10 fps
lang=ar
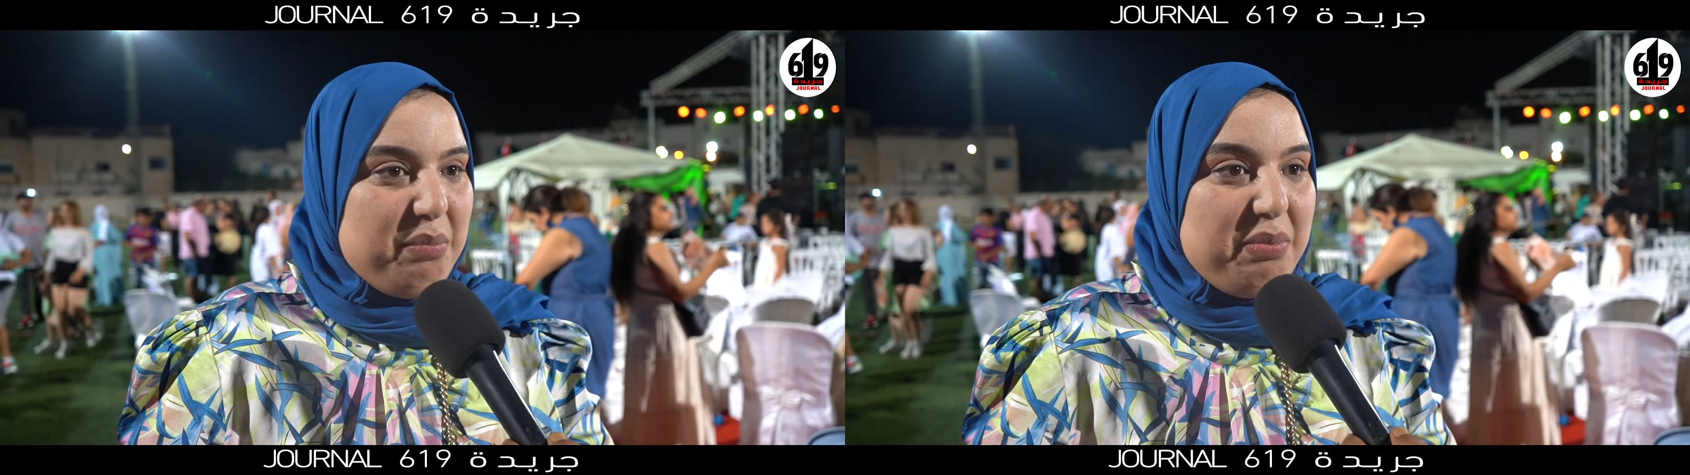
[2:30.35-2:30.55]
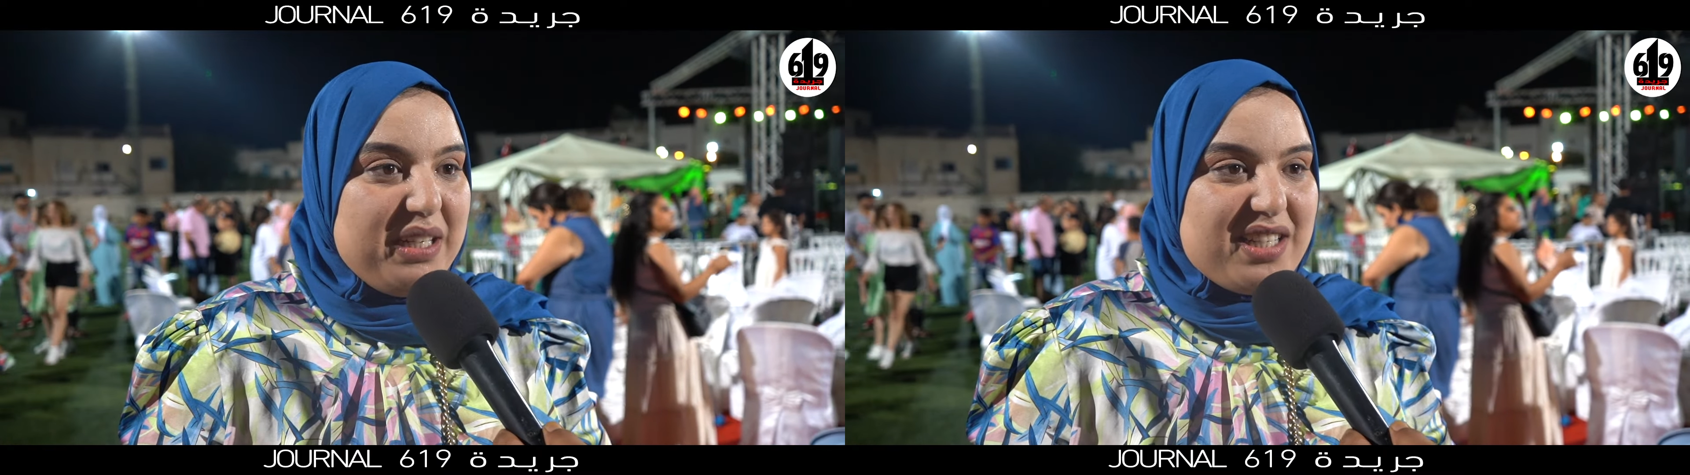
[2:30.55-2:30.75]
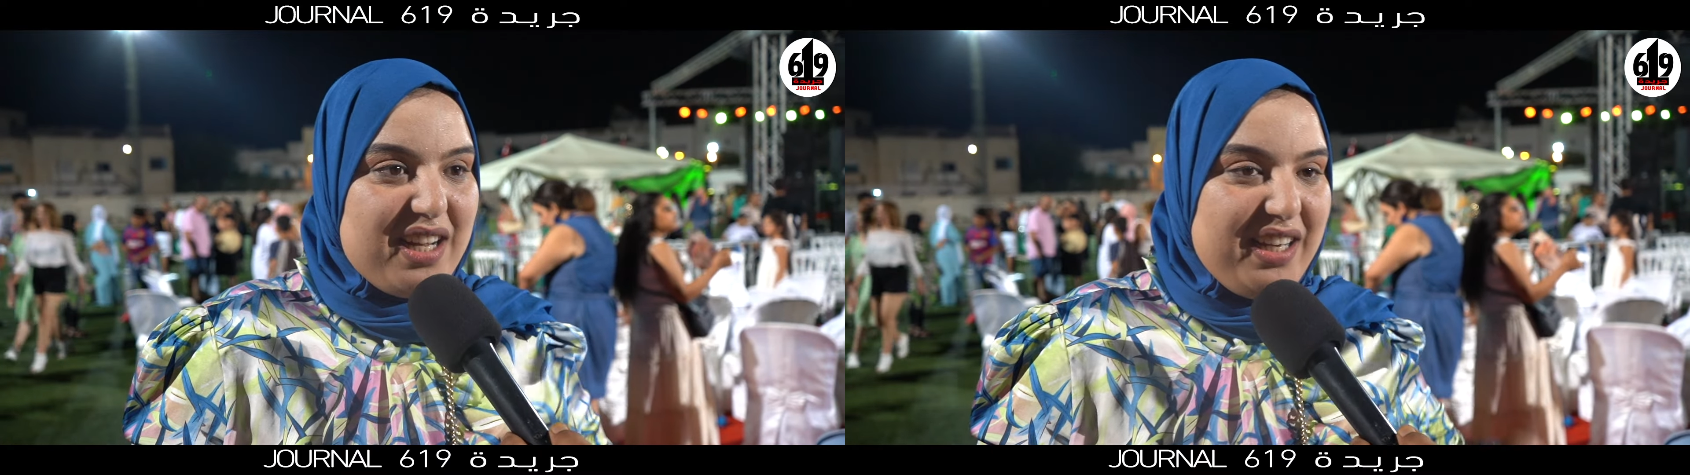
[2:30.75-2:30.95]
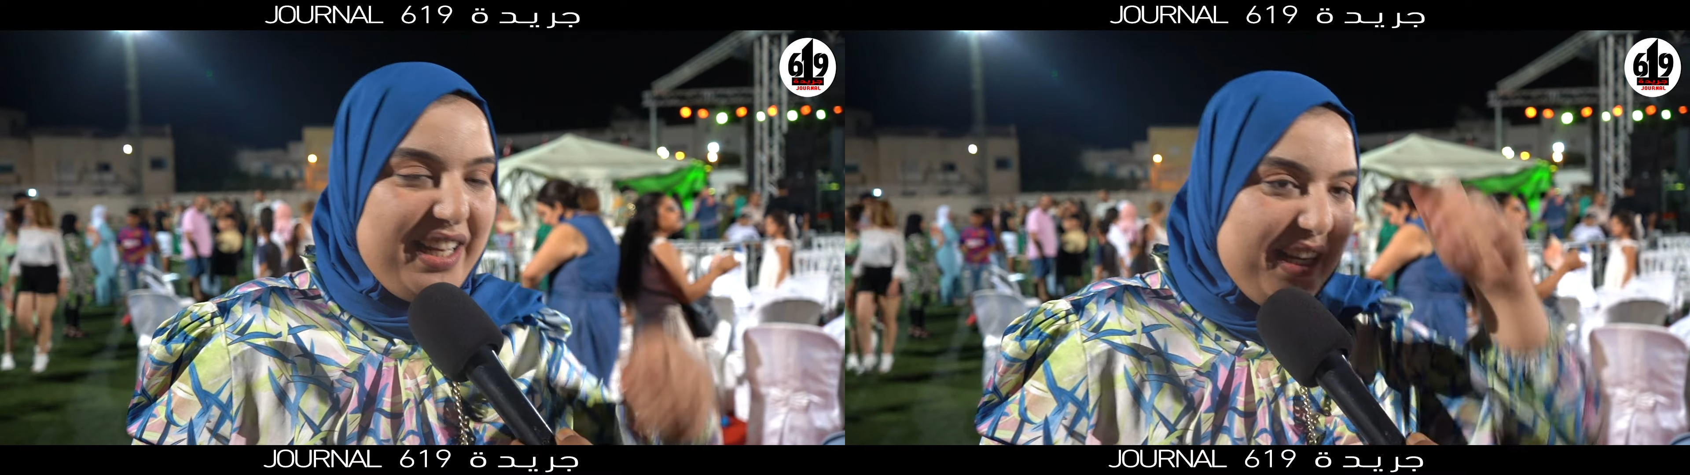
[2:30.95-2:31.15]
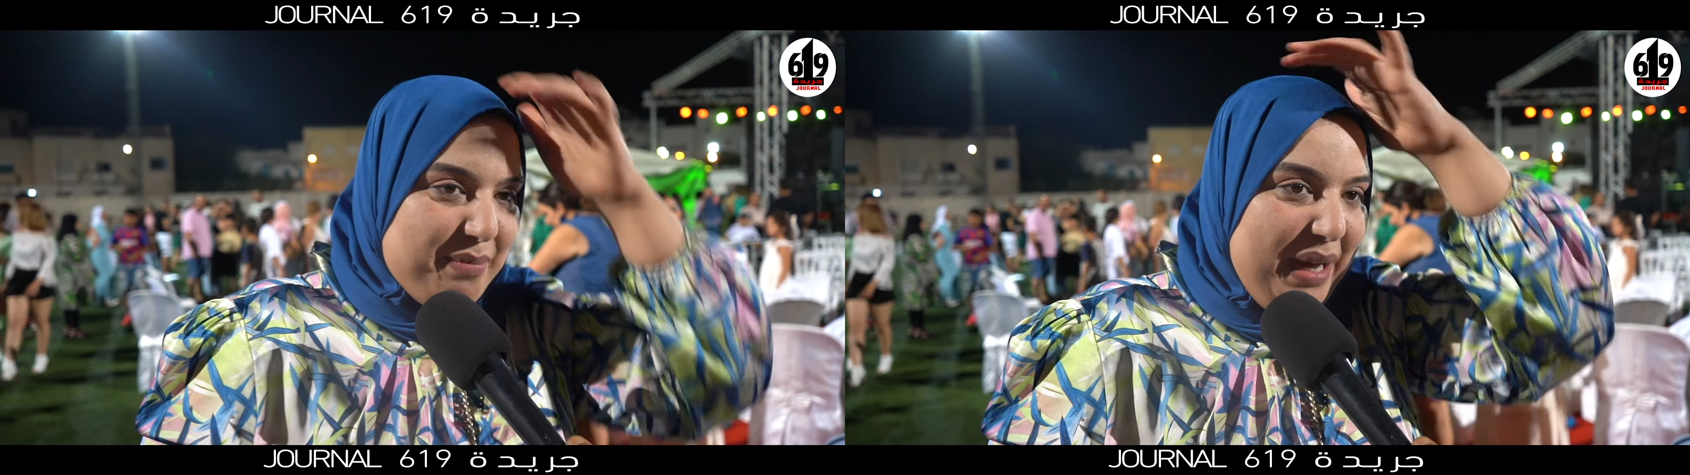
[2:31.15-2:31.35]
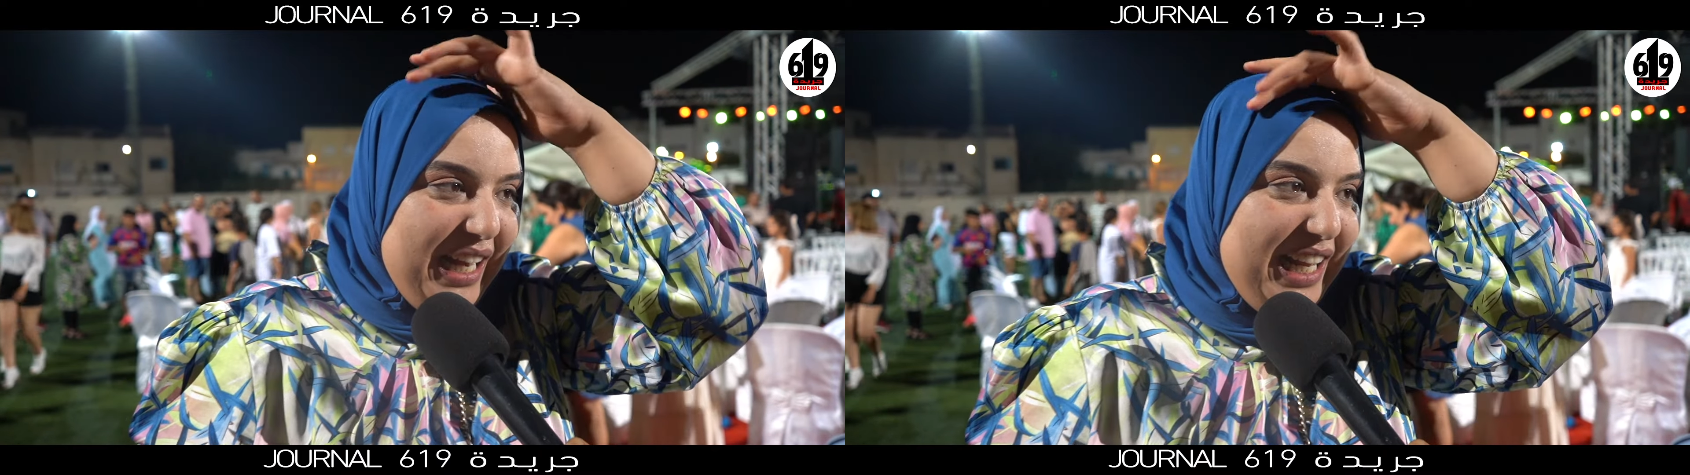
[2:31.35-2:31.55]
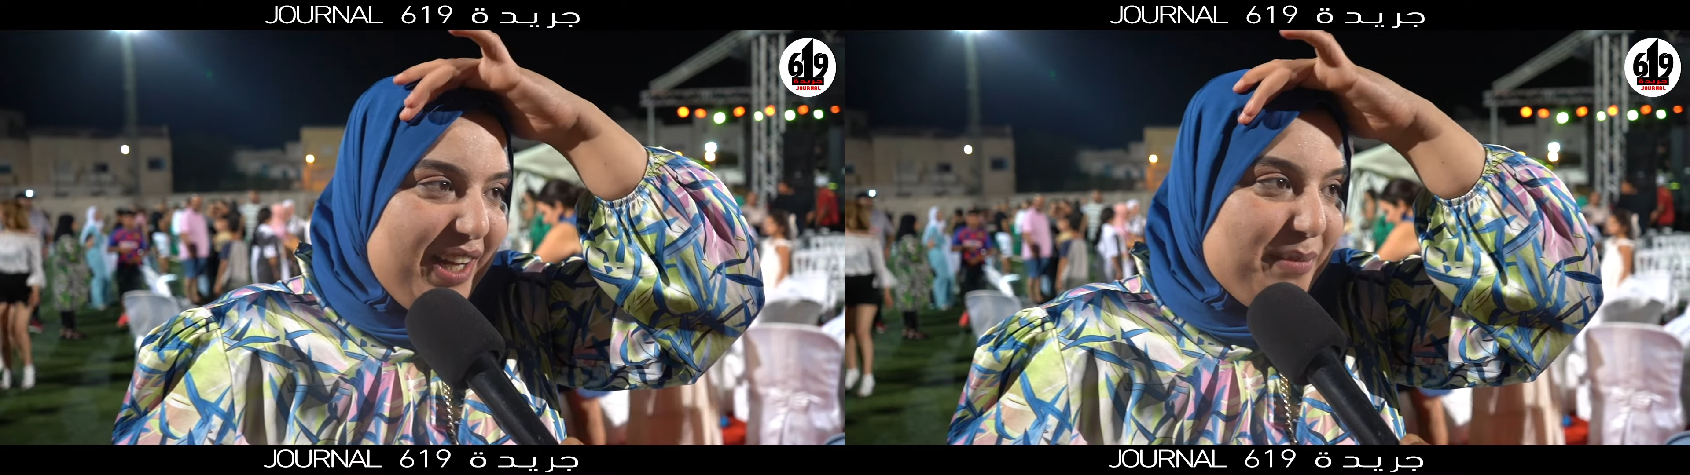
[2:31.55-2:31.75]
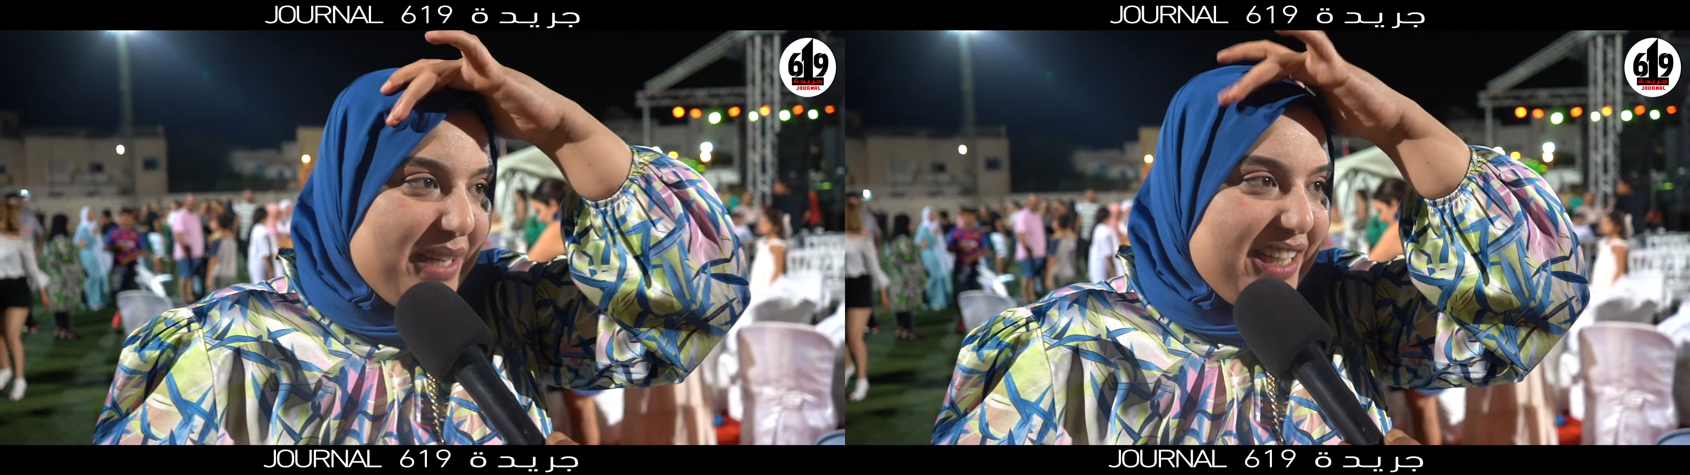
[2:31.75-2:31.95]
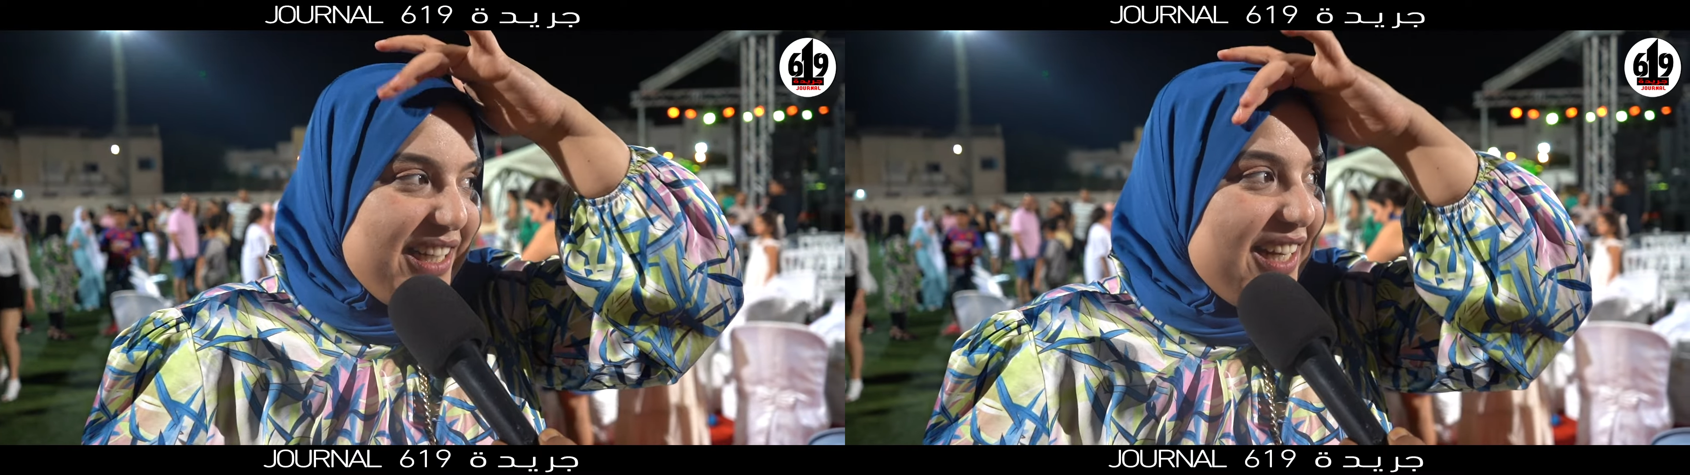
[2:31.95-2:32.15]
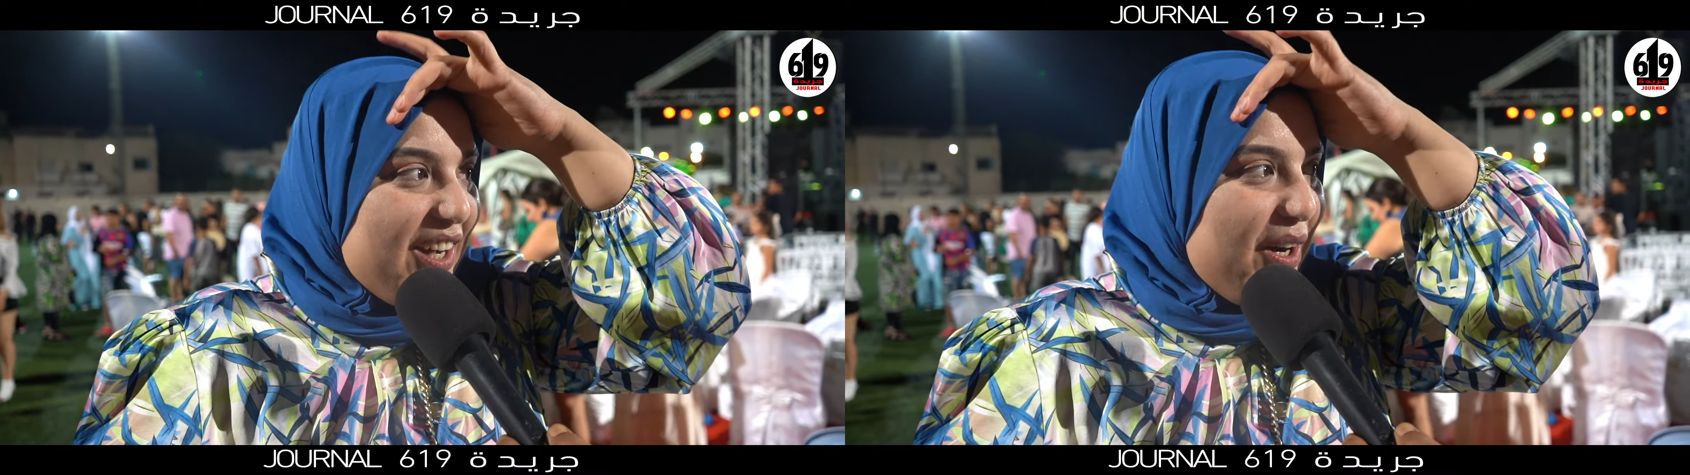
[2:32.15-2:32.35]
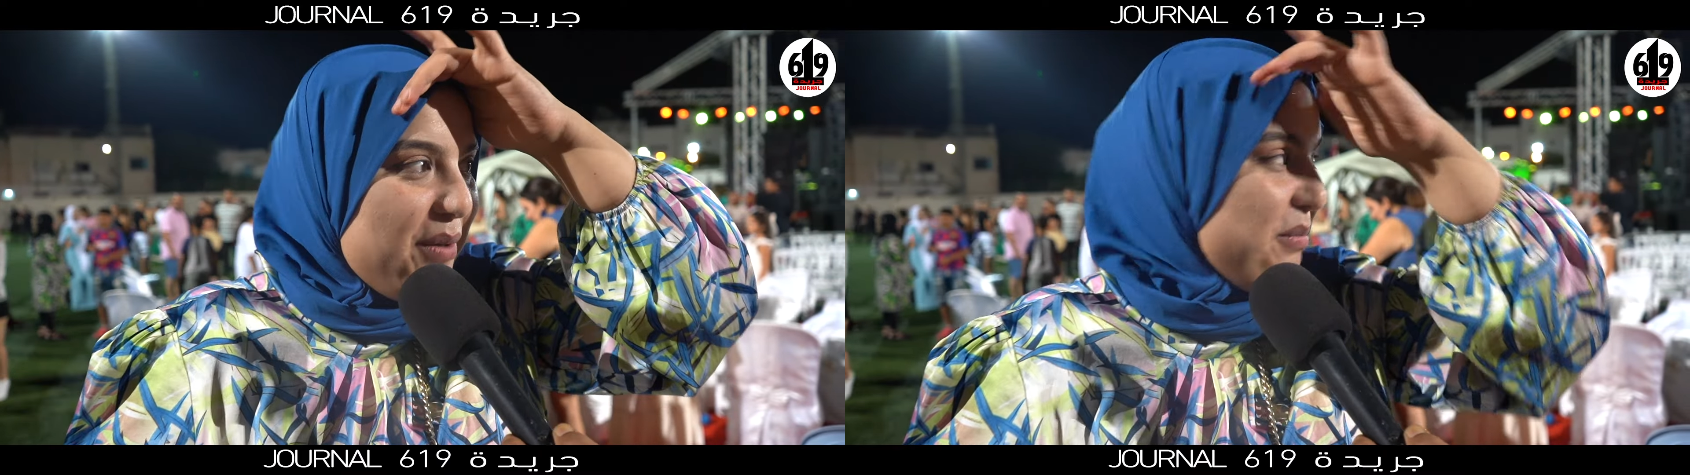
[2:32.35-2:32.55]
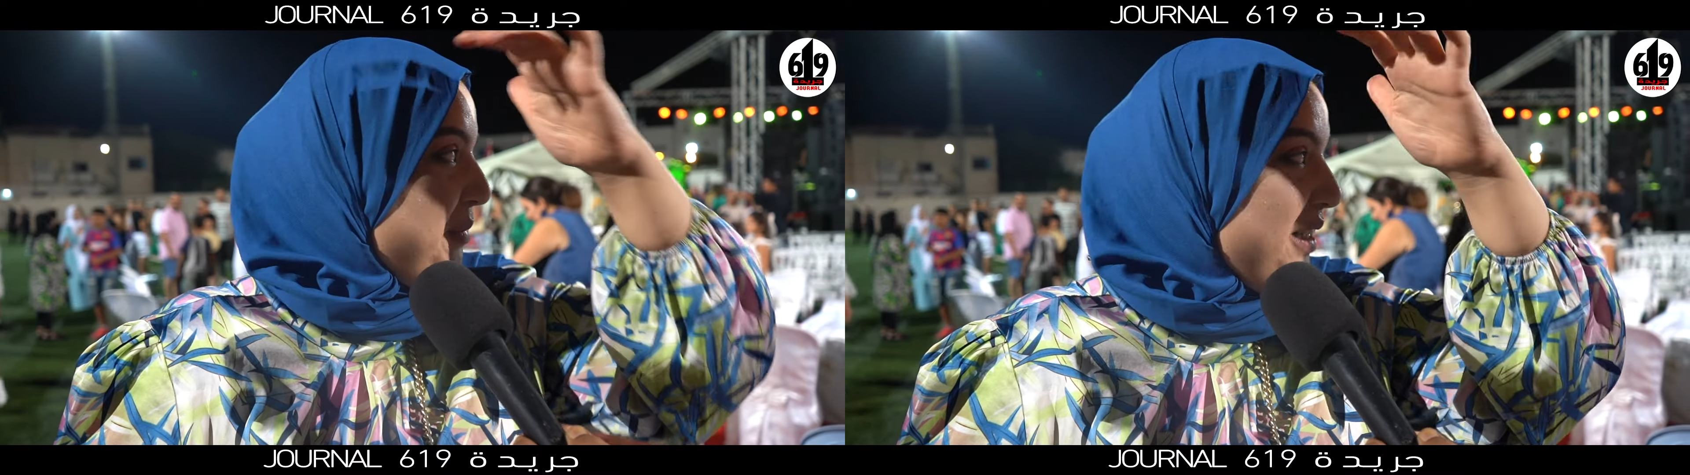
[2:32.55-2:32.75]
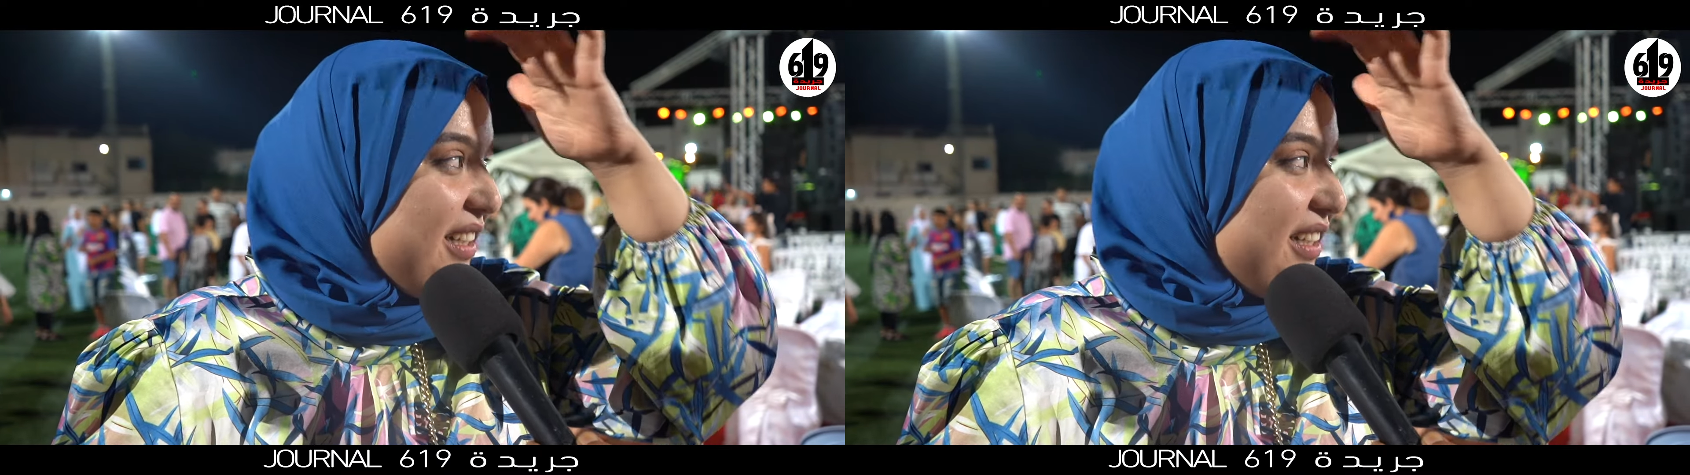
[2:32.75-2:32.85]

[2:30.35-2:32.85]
برشا غنيات محليهم غنيهم